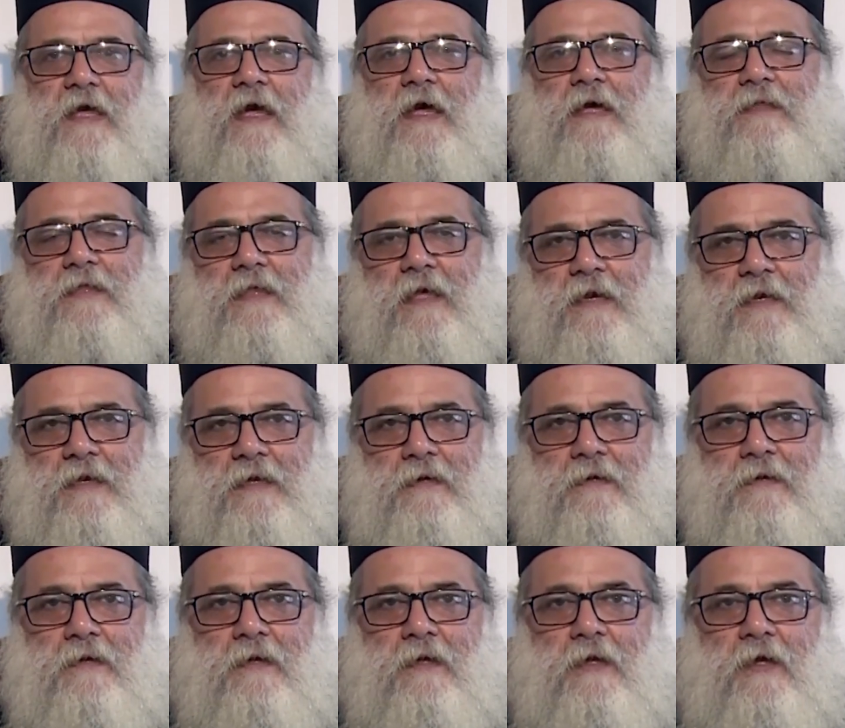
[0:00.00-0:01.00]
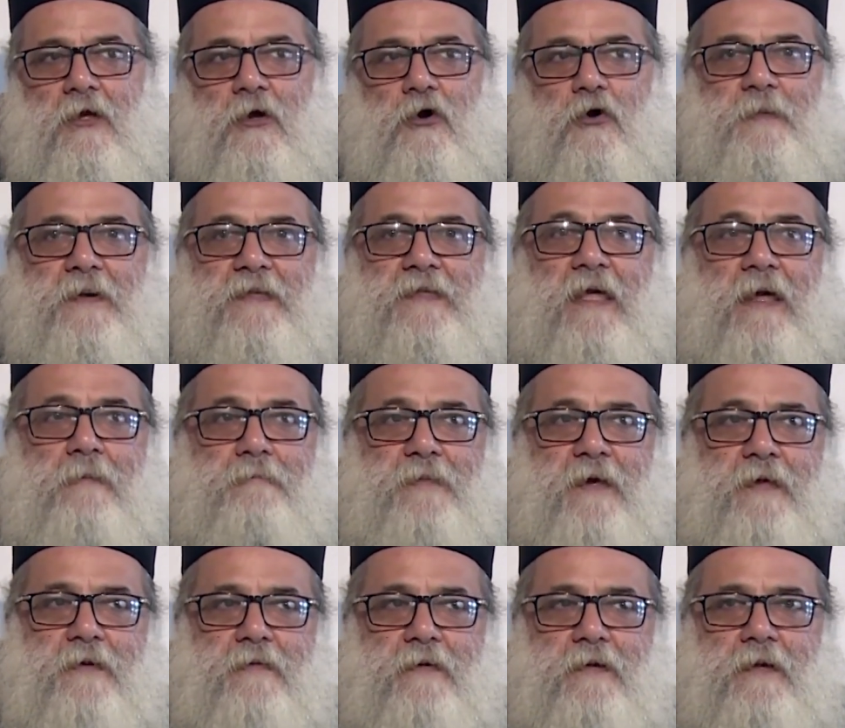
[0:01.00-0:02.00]
وشاهد لإلها
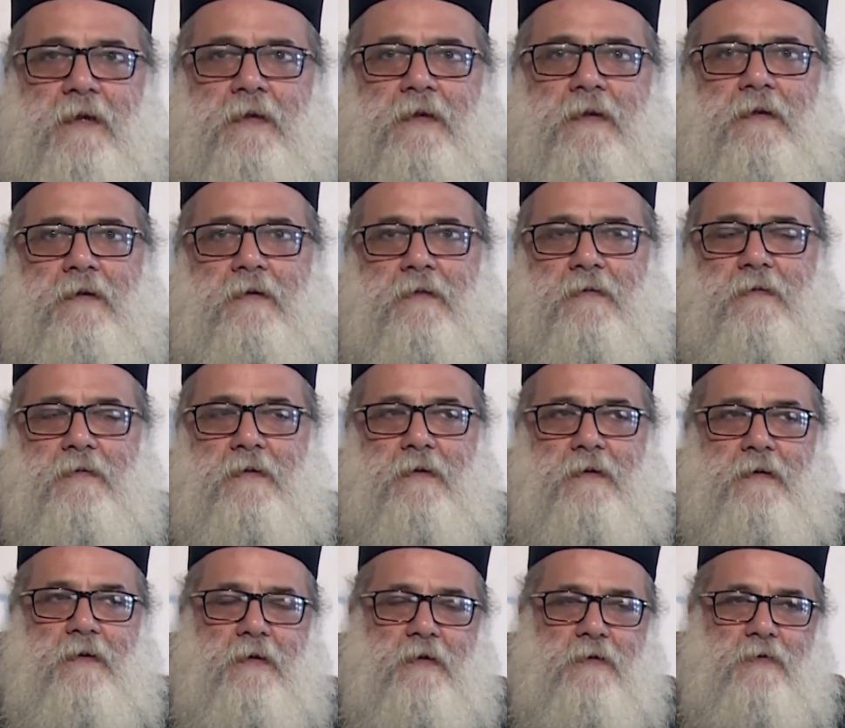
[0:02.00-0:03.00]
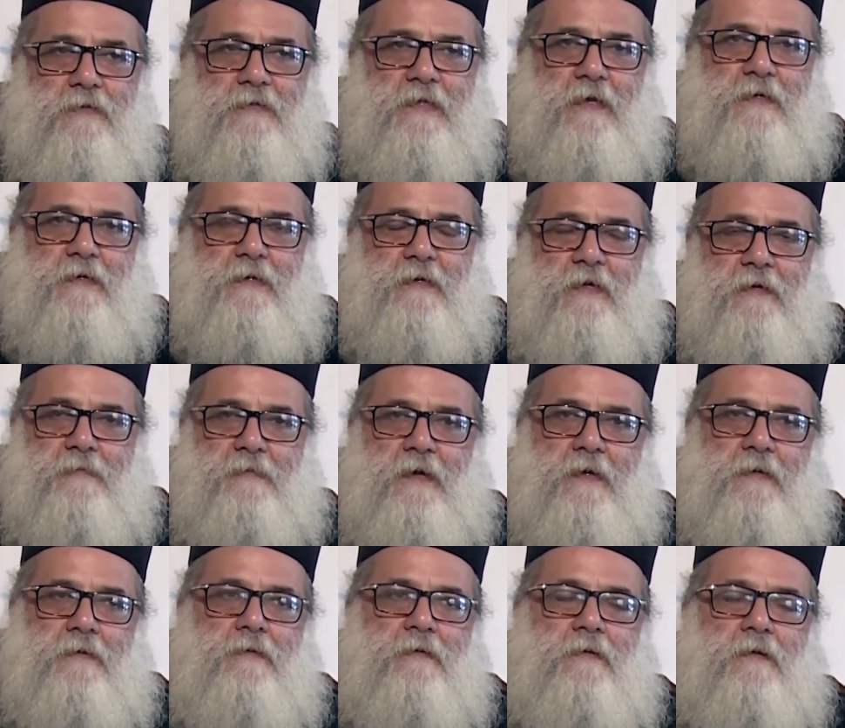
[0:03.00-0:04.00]
وبتخبر كل اخوتك
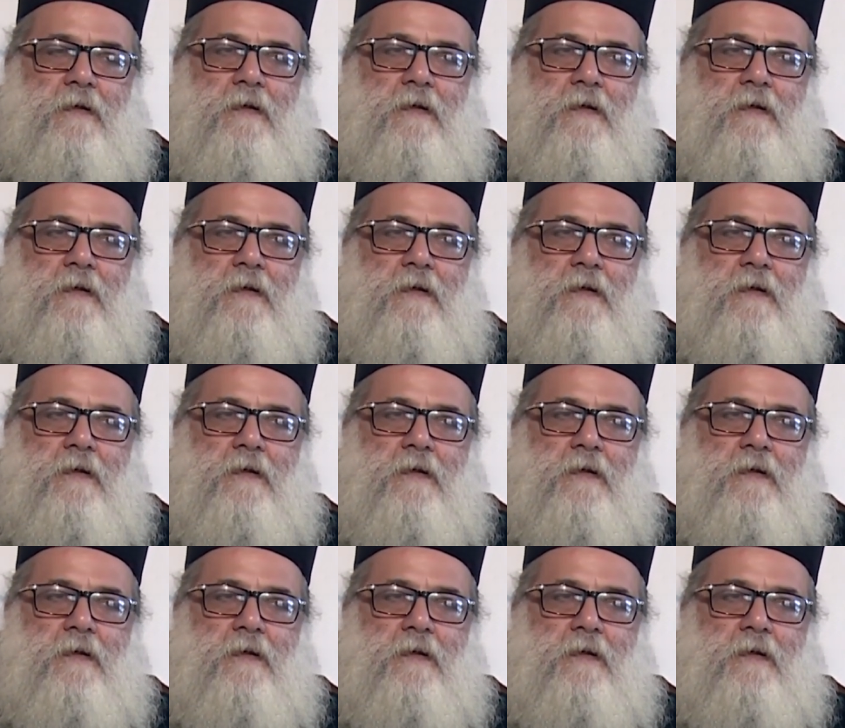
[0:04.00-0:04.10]
الرهبان